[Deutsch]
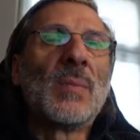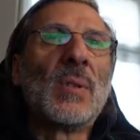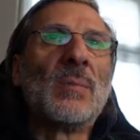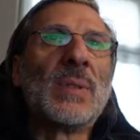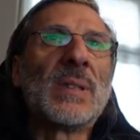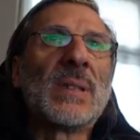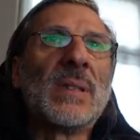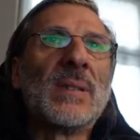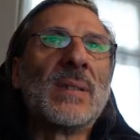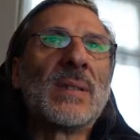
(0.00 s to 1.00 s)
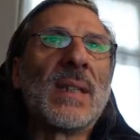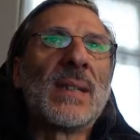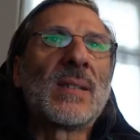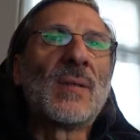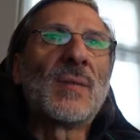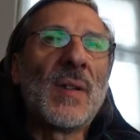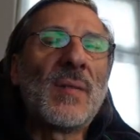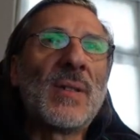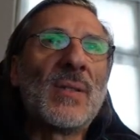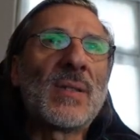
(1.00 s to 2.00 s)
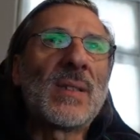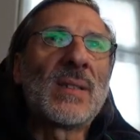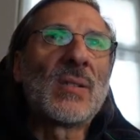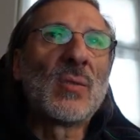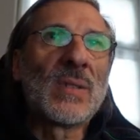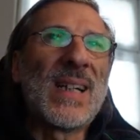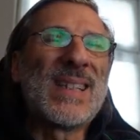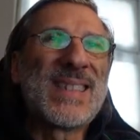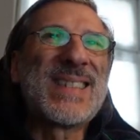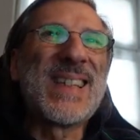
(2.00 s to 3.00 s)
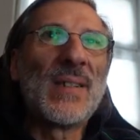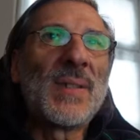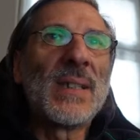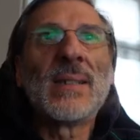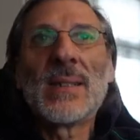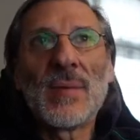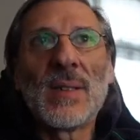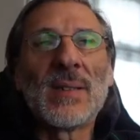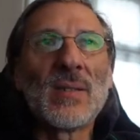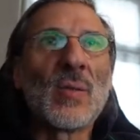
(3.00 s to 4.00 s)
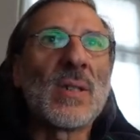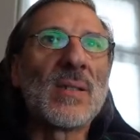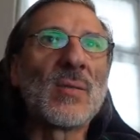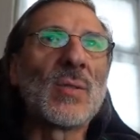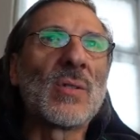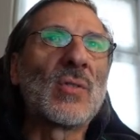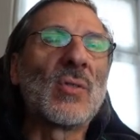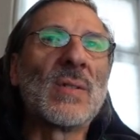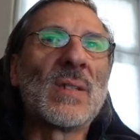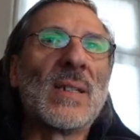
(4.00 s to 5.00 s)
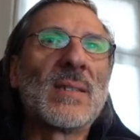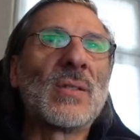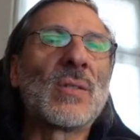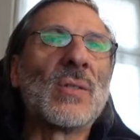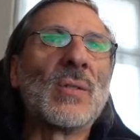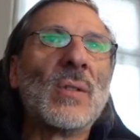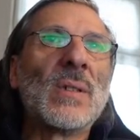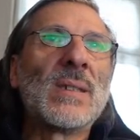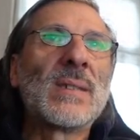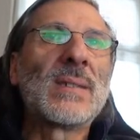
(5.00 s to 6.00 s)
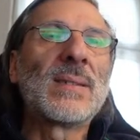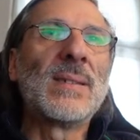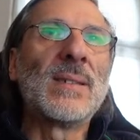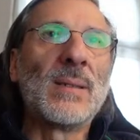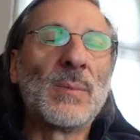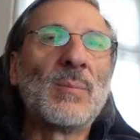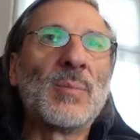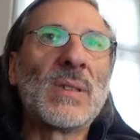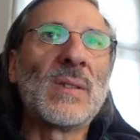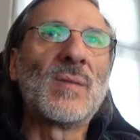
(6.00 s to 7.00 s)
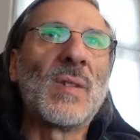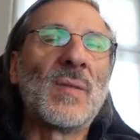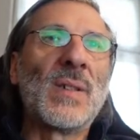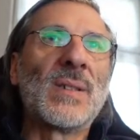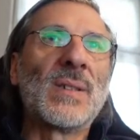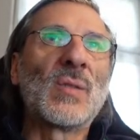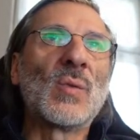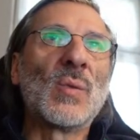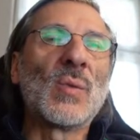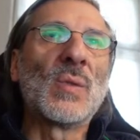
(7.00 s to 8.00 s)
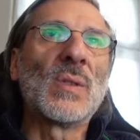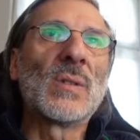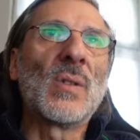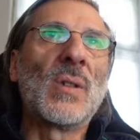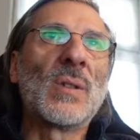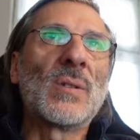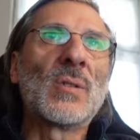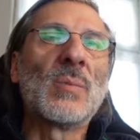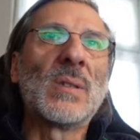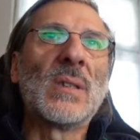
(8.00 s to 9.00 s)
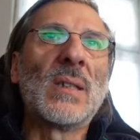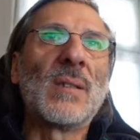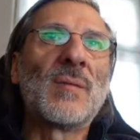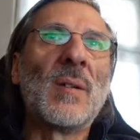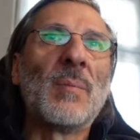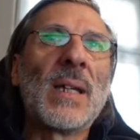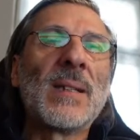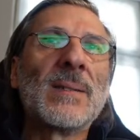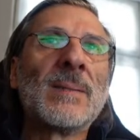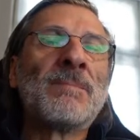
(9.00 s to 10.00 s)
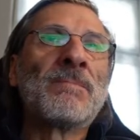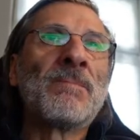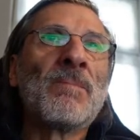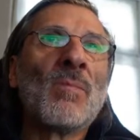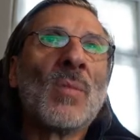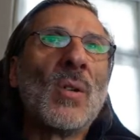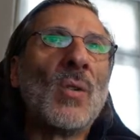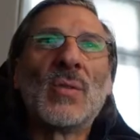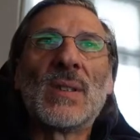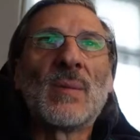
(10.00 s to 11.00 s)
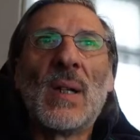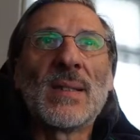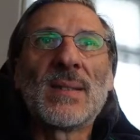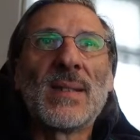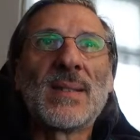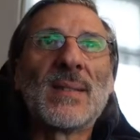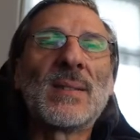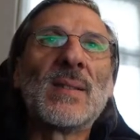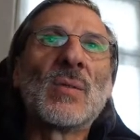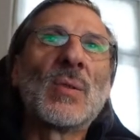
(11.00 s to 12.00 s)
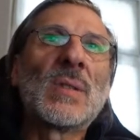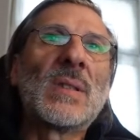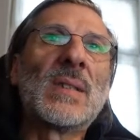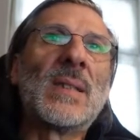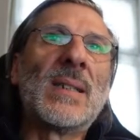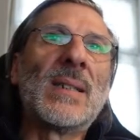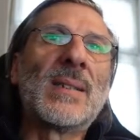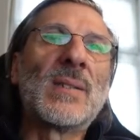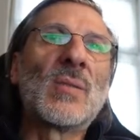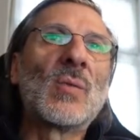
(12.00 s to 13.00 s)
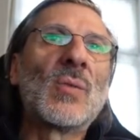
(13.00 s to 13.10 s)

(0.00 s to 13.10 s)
ein bisschen Salz und Pfeffer noch dazu. Salz sehr wenig, weil die Sojasauce schon salzig genug ist. Ähm, ein bisschen Pfeffer dazu. So und das ordentlich miteinander vermengen. Und das war's. Das ist die Soße, die nachher dazu